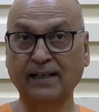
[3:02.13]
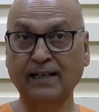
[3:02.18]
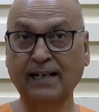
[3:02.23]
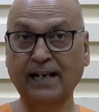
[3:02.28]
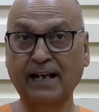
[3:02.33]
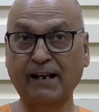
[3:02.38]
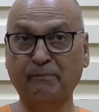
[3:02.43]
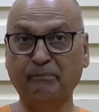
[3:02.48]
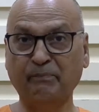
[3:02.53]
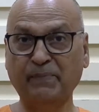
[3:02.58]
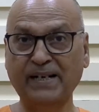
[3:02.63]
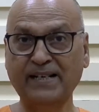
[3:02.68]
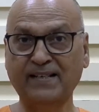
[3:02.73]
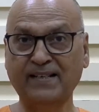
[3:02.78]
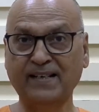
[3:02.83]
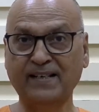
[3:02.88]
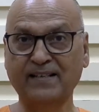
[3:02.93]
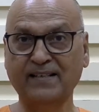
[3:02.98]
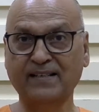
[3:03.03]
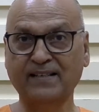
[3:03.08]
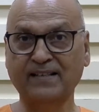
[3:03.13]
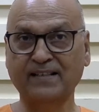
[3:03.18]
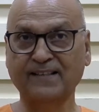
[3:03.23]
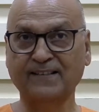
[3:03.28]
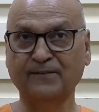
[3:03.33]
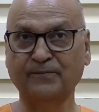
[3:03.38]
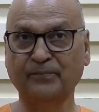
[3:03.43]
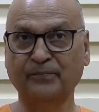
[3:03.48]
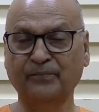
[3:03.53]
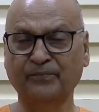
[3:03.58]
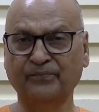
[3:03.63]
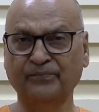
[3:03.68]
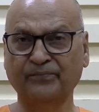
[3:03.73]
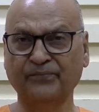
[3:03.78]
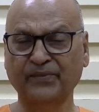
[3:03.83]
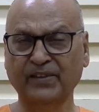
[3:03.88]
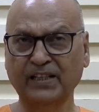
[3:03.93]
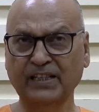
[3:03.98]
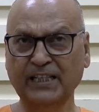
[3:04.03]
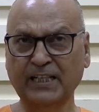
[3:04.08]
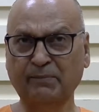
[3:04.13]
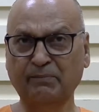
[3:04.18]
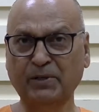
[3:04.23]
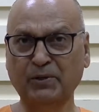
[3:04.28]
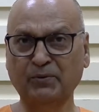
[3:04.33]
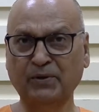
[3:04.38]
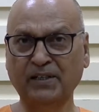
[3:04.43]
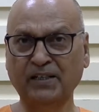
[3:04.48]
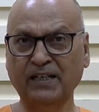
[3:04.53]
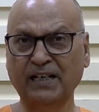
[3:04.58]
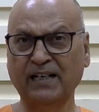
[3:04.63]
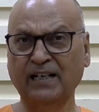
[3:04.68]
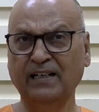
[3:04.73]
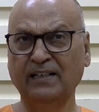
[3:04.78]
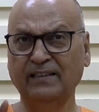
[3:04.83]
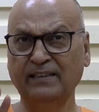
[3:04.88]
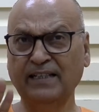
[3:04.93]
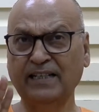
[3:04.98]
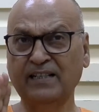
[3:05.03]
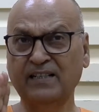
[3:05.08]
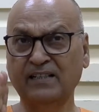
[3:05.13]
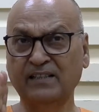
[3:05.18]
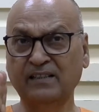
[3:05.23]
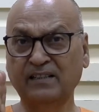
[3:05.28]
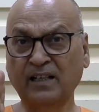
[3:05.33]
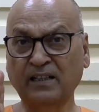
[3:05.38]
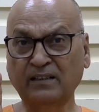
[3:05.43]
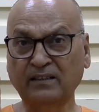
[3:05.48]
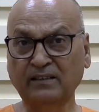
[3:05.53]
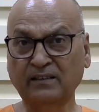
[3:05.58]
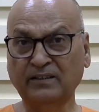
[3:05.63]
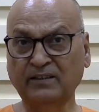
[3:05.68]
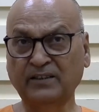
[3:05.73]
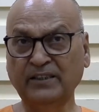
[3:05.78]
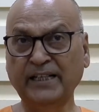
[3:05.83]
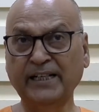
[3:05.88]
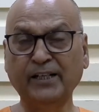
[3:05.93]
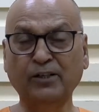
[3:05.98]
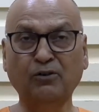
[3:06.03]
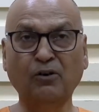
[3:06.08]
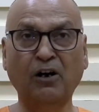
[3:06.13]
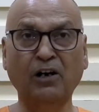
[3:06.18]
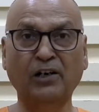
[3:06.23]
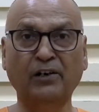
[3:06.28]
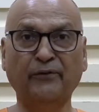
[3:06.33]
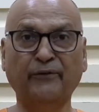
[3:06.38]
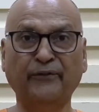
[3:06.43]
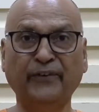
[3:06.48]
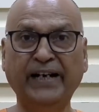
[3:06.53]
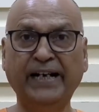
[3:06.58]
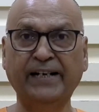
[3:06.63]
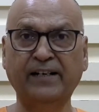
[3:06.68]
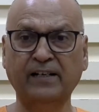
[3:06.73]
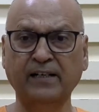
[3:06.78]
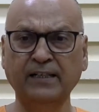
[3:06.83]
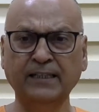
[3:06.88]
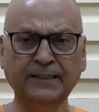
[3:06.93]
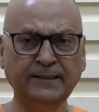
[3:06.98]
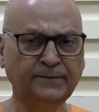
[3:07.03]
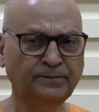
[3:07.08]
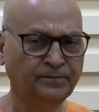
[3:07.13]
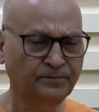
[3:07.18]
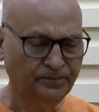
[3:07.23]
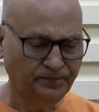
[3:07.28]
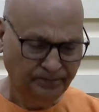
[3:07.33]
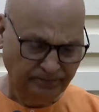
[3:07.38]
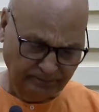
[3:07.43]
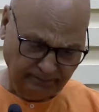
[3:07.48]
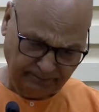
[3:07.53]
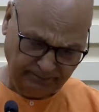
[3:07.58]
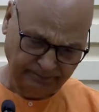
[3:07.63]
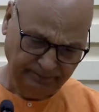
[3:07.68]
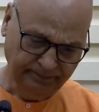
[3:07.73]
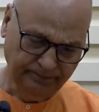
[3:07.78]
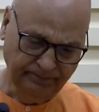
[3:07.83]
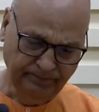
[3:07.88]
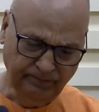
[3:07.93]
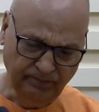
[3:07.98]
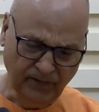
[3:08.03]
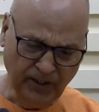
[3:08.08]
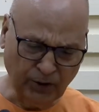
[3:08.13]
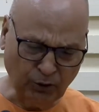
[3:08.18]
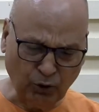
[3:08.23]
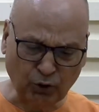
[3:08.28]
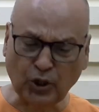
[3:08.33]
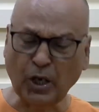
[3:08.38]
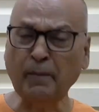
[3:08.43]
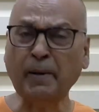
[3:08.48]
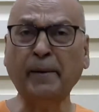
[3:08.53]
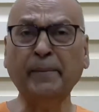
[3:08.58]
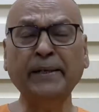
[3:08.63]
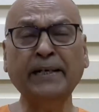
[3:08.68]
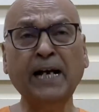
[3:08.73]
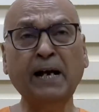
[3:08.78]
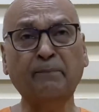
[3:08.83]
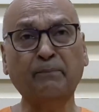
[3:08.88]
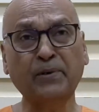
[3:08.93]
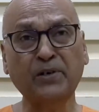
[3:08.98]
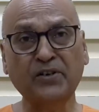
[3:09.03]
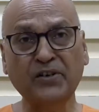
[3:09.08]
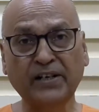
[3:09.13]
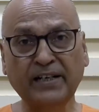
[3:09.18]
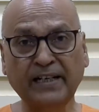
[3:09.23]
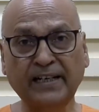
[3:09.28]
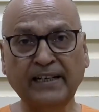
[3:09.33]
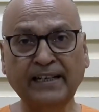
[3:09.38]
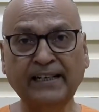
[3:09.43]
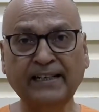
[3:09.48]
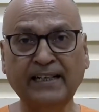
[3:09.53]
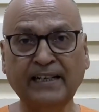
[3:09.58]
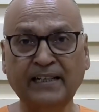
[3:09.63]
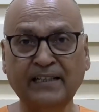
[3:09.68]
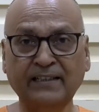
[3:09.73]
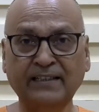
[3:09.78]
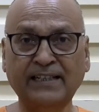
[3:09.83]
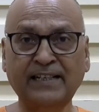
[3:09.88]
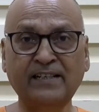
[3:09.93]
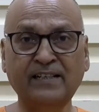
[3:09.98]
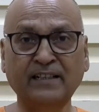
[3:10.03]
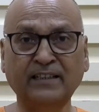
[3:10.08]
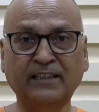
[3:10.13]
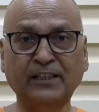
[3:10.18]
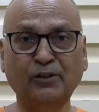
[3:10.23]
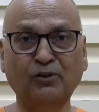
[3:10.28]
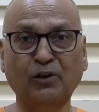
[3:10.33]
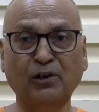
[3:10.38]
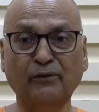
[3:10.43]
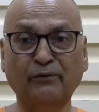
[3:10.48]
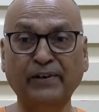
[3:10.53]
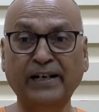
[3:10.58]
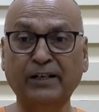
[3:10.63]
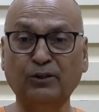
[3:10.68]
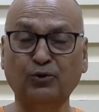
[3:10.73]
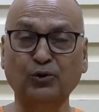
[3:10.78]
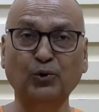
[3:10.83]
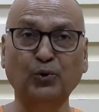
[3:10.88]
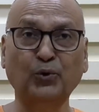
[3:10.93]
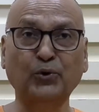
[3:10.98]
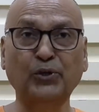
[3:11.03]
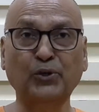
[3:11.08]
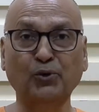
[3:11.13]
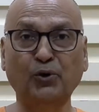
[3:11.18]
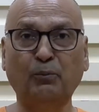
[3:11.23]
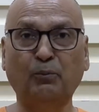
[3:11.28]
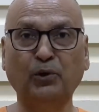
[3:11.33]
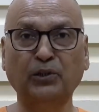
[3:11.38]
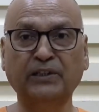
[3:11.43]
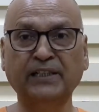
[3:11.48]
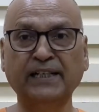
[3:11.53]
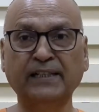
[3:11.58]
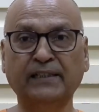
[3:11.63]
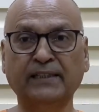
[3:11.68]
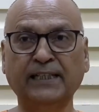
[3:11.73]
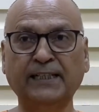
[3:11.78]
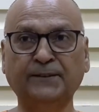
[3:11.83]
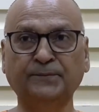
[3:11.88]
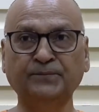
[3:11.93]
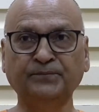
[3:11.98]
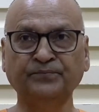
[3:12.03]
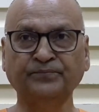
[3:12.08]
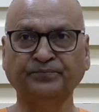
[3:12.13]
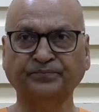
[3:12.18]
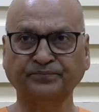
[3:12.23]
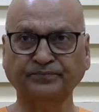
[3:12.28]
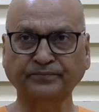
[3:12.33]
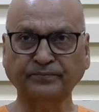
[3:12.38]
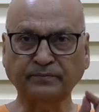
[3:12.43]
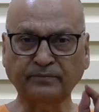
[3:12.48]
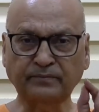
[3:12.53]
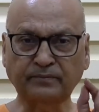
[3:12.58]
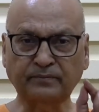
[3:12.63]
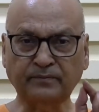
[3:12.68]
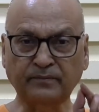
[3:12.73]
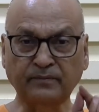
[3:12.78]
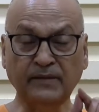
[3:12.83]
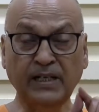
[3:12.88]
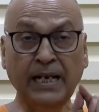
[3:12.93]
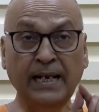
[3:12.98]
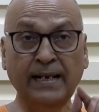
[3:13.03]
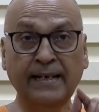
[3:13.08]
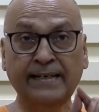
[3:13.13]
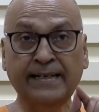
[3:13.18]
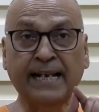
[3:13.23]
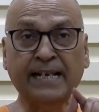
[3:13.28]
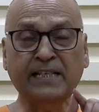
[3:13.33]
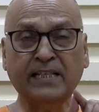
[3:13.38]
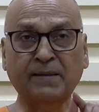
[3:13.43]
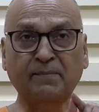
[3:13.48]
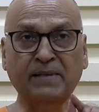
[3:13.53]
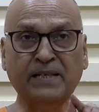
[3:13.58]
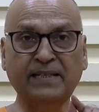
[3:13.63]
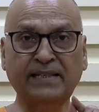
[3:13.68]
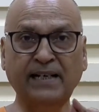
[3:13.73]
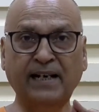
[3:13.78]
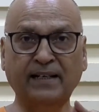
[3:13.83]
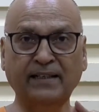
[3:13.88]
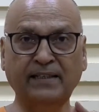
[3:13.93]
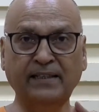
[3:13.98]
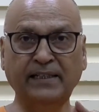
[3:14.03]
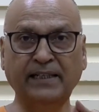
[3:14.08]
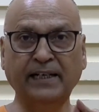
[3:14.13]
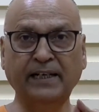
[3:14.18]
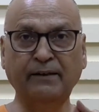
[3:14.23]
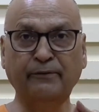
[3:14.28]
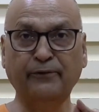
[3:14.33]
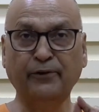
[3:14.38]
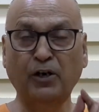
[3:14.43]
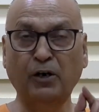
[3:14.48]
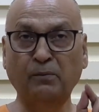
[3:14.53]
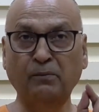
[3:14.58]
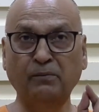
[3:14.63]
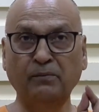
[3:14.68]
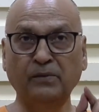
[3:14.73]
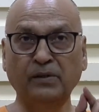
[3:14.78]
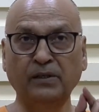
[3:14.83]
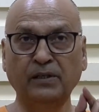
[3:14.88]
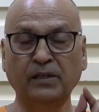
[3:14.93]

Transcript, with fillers: and have patience. Number one, there is nothing called fate. तो स्वाभाविक आप प्रश्न करेंगे कि अगर देर इज नथिंग कॉल्ड फेट तो लोग क्यों बोलते हैं इतना यह समस्या आती है फ्रॉम